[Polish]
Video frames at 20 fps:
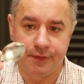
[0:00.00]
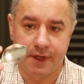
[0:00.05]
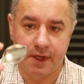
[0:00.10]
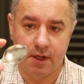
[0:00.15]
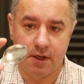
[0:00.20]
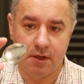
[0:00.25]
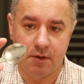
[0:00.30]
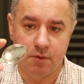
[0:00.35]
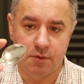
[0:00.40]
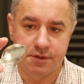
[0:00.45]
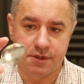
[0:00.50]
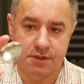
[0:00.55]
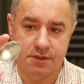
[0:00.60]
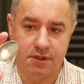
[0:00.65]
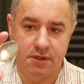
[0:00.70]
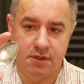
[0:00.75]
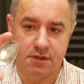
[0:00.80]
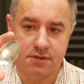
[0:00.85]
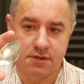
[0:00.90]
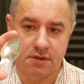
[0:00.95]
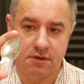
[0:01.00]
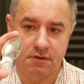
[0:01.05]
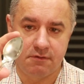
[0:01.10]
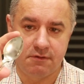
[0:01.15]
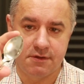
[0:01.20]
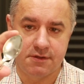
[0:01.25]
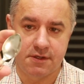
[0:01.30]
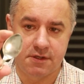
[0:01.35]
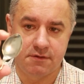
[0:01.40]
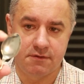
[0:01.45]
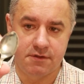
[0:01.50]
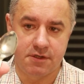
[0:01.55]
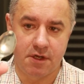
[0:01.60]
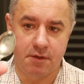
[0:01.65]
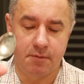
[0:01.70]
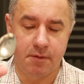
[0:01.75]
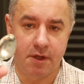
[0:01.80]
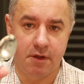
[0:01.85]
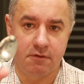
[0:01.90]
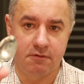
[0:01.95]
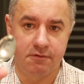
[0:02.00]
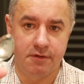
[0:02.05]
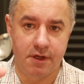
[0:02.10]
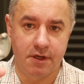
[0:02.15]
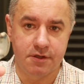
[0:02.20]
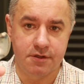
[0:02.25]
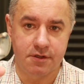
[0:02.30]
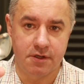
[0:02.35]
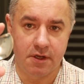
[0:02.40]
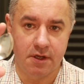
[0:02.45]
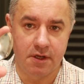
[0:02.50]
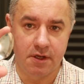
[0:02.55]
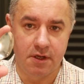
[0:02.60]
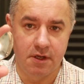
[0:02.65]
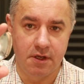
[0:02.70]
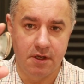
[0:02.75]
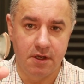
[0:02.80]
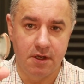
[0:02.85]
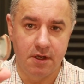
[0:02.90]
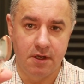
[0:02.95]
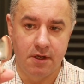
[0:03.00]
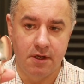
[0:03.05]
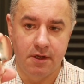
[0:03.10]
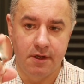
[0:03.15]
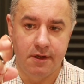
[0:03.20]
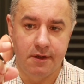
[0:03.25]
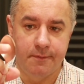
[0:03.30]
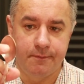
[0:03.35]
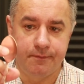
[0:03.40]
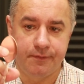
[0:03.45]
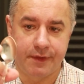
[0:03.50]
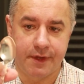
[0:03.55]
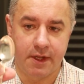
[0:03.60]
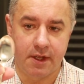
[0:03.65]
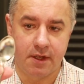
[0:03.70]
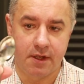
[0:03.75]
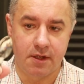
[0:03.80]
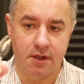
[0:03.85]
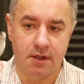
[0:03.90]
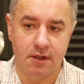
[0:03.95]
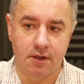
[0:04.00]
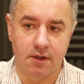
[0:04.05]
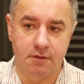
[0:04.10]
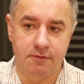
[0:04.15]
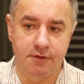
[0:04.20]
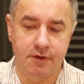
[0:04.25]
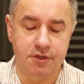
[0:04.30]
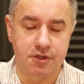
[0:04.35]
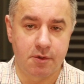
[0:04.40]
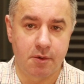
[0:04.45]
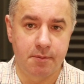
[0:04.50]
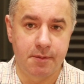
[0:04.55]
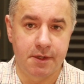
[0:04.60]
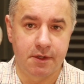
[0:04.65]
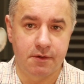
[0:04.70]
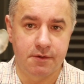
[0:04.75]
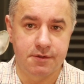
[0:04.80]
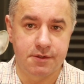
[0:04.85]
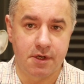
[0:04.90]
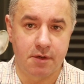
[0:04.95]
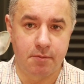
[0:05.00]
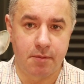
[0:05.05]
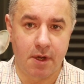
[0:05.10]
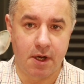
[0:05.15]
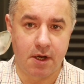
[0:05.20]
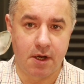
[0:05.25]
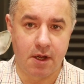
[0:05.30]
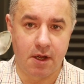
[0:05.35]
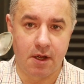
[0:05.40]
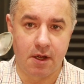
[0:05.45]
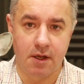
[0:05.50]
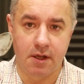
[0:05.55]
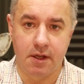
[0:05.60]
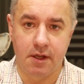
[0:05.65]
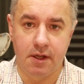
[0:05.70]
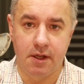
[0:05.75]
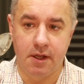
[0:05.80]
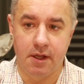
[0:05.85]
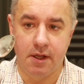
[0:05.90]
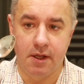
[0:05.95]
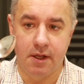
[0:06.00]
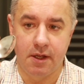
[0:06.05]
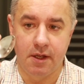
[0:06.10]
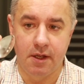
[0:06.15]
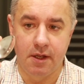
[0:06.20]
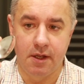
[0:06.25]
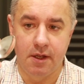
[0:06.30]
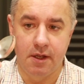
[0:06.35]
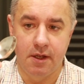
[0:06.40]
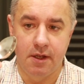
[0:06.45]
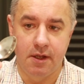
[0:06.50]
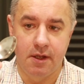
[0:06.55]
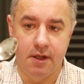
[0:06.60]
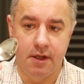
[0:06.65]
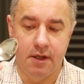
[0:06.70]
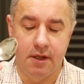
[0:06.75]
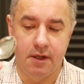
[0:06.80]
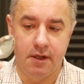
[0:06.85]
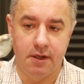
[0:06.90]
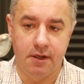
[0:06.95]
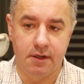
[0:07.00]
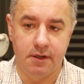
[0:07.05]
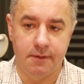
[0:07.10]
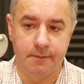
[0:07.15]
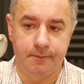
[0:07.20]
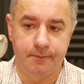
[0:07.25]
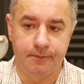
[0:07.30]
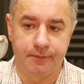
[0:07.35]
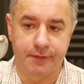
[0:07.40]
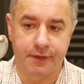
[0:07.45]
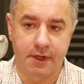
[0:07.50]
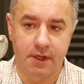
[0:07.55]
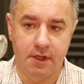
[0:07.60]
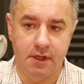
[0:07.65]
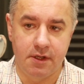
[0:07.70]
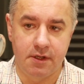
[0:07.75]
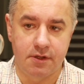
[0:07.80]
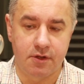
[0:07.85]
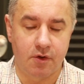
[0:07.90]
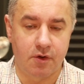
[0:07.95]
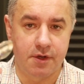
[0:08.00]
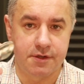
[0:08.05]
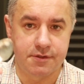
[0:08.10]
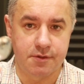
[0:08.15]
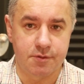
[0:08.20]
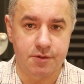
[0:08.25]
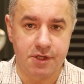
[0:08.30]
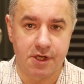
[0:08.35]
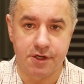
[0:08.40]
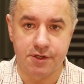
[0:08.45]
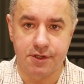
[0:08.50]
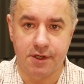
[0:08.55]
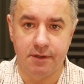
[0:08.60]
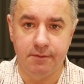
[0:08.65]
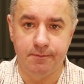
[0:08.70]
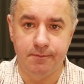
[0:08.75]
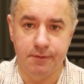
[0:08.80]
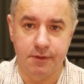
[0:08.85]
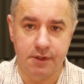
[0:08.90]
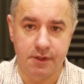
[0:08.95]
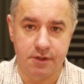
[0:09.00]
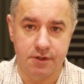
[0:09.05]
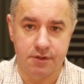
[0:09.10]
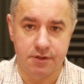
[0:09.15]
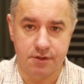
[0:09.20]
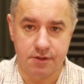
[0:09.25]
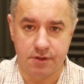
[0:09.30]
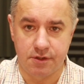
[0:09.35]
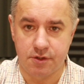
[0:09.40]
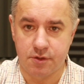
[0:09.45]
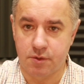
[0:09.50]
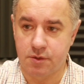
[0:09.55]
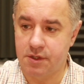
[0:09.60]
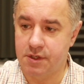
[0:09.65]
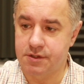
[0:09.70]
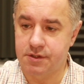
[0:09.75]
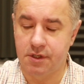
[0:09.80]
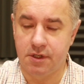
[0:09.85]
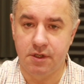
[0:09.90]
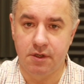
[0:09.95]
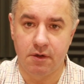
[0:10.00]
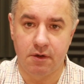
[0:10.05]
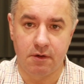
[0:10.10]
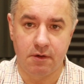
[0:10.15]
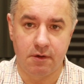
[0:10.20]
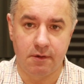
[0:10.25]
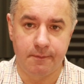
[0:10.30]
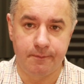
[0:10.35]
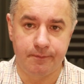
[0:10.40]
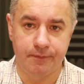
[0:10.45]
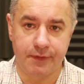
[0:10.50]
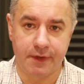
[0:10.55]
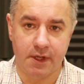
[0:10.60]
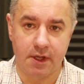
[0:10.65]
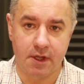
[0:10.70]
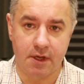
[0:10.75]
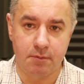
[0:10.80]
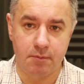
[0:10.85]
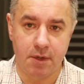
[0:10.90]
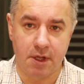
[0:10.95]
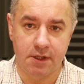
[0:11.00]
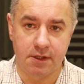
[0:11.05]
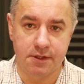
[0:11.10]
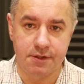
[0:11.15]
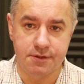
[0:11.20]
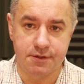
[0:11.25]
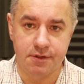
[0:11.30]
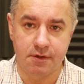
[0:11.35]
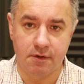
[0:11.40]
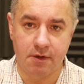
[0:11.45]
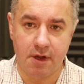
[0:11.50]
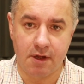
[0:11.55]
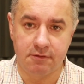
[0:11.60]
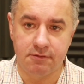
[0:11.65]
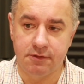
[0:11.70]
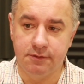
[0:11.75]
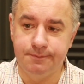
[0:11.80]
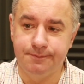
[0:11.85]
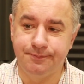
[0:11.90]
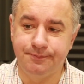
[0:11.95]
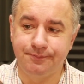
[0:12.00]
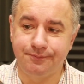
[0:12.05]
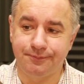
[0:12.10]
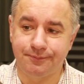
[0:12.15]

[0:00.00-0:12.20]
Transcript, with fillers: E, łyżeczki deserowe zazwyczaj mają większe, e, większą objętość czerpaka i, e, i trochę są szersze niż, niż łyżeczki do herbaty czy do kawy.